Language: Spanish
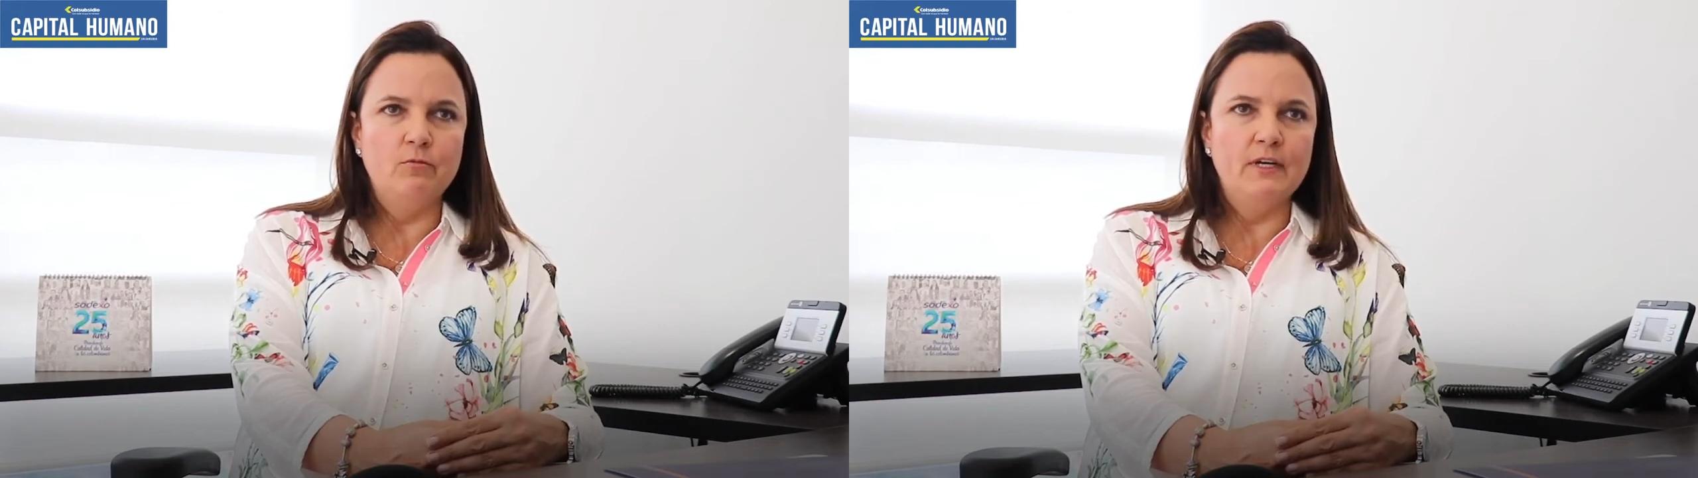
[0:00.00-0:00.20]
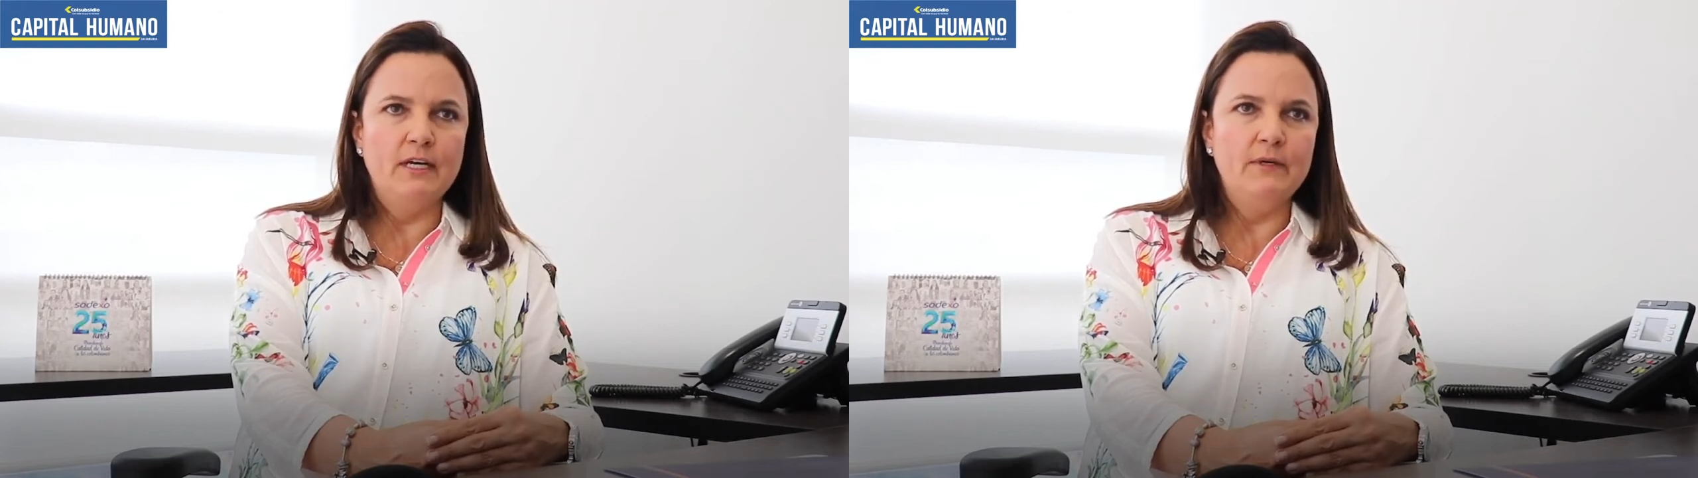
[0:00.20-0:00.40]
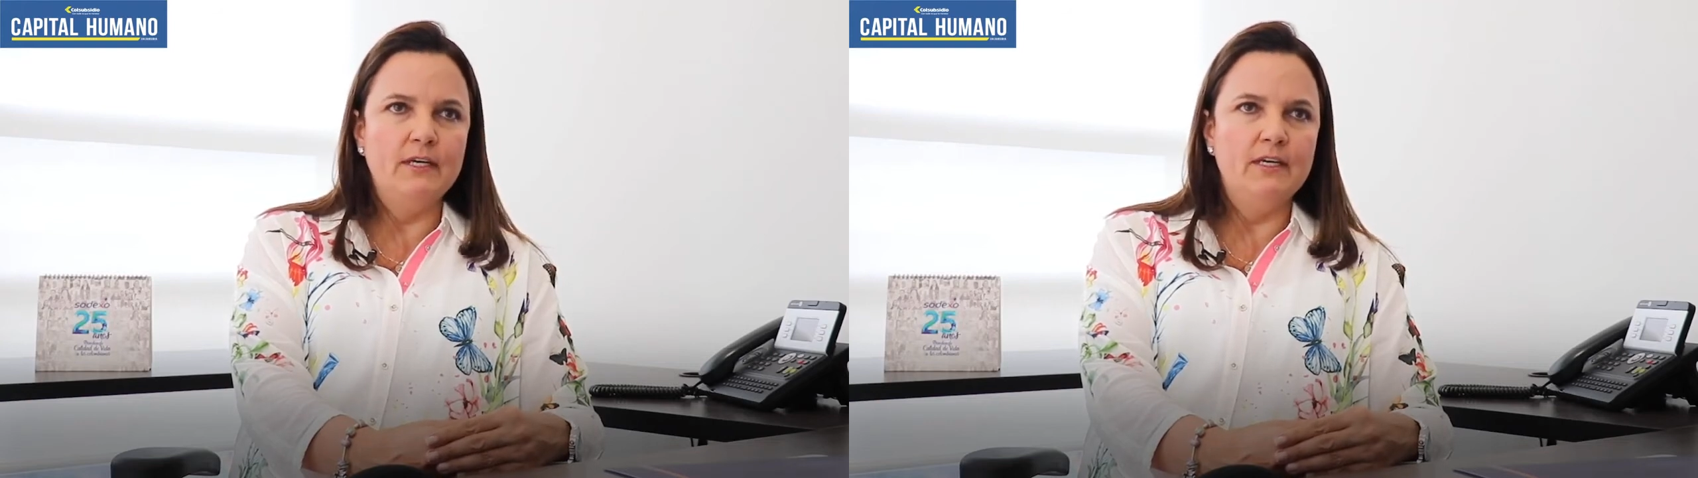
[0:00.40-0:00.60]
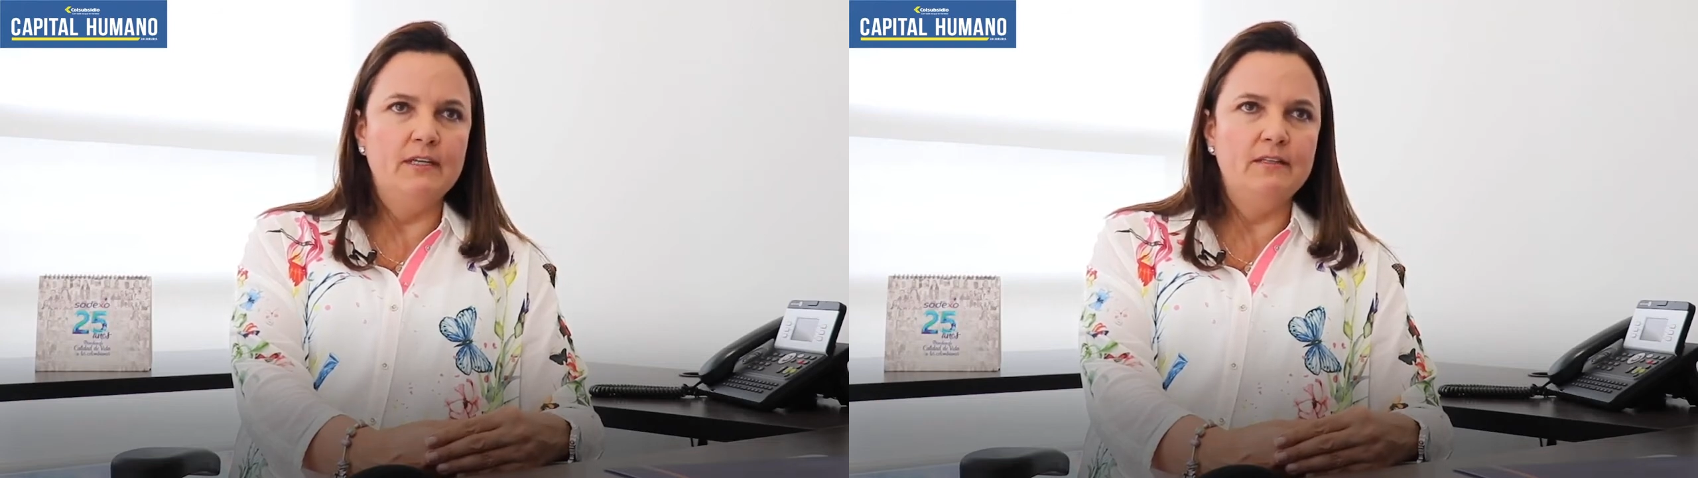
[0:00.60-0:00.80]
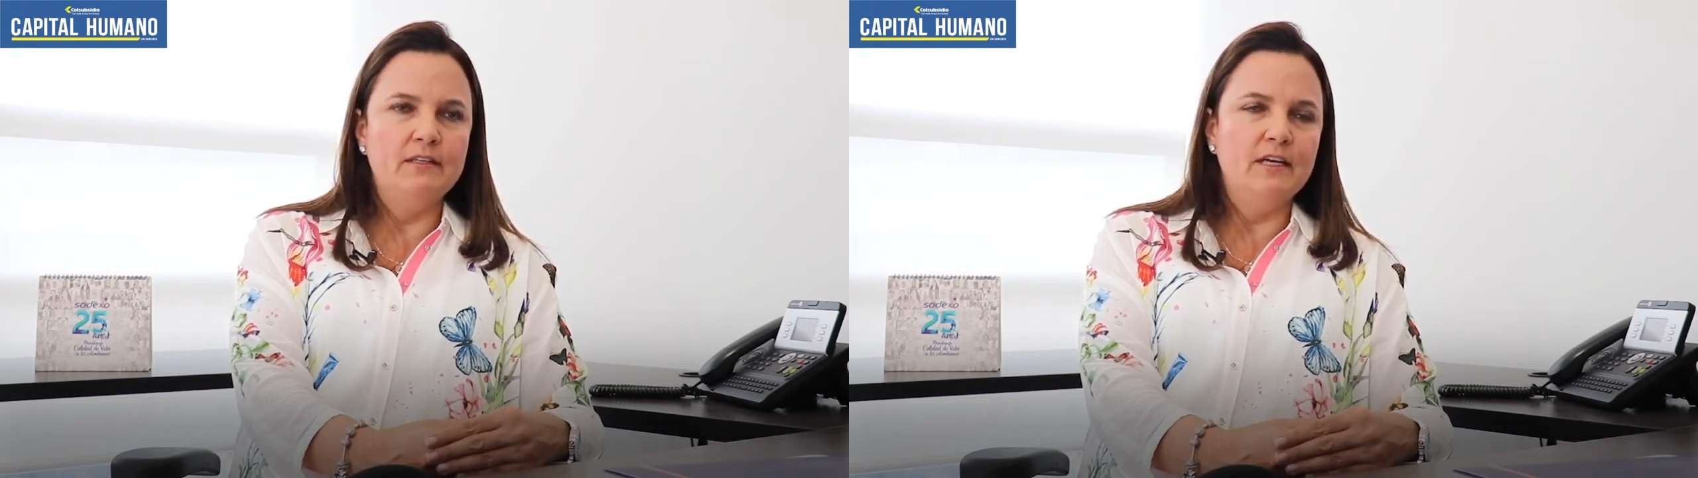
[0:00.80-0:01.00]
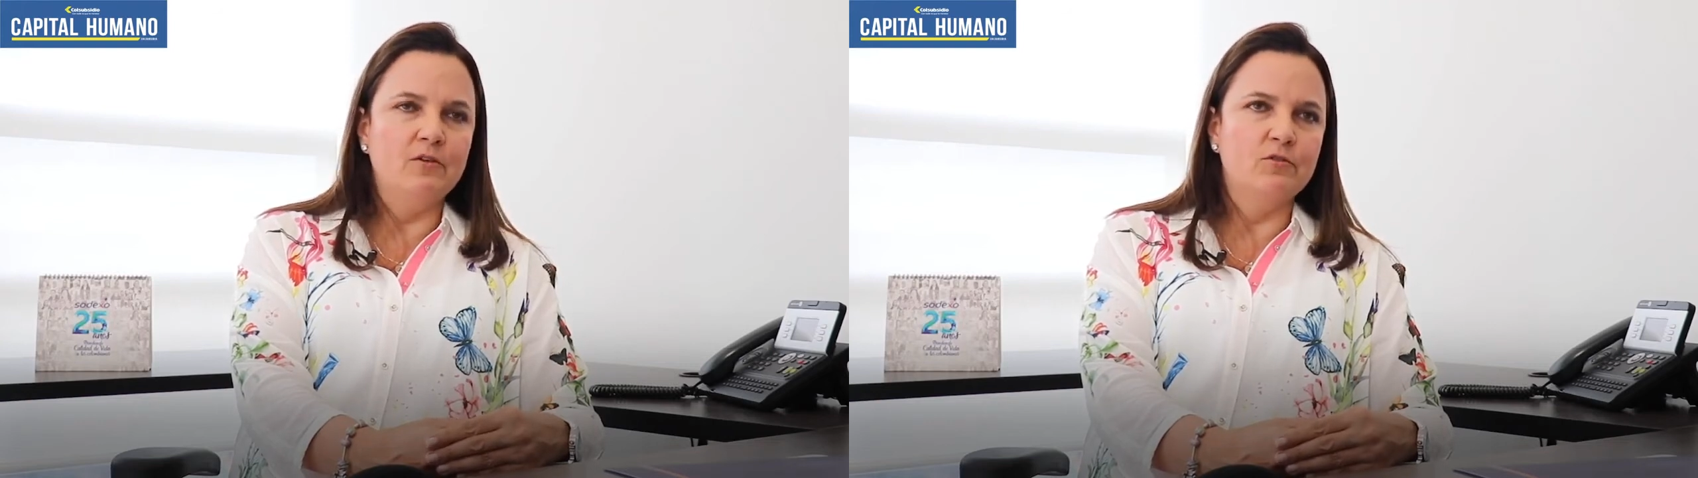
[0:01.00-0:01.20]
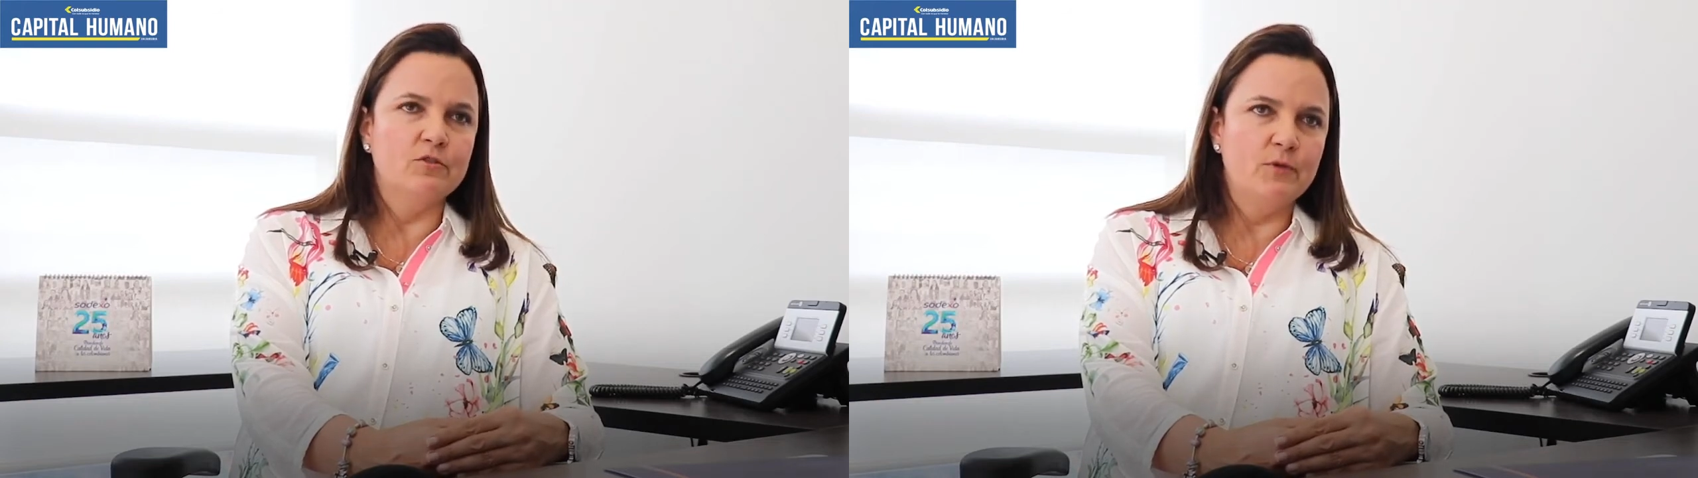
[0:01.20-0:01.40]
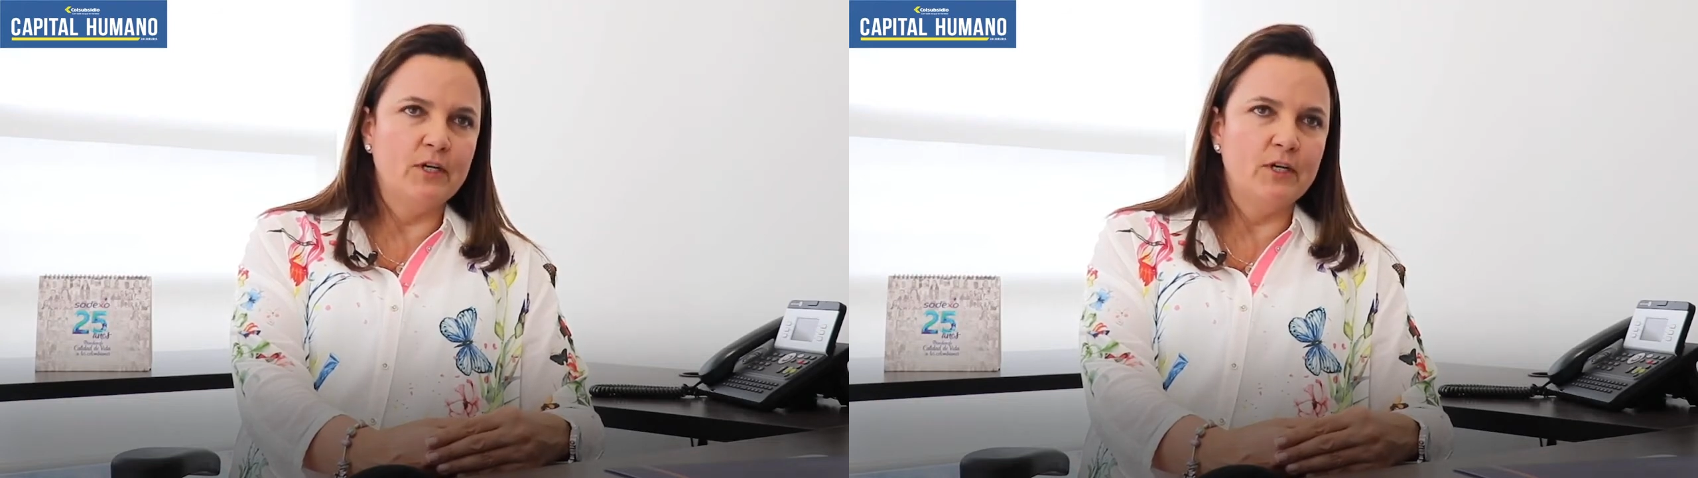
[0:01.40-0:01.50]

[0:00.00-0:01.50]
como Navigate y algunos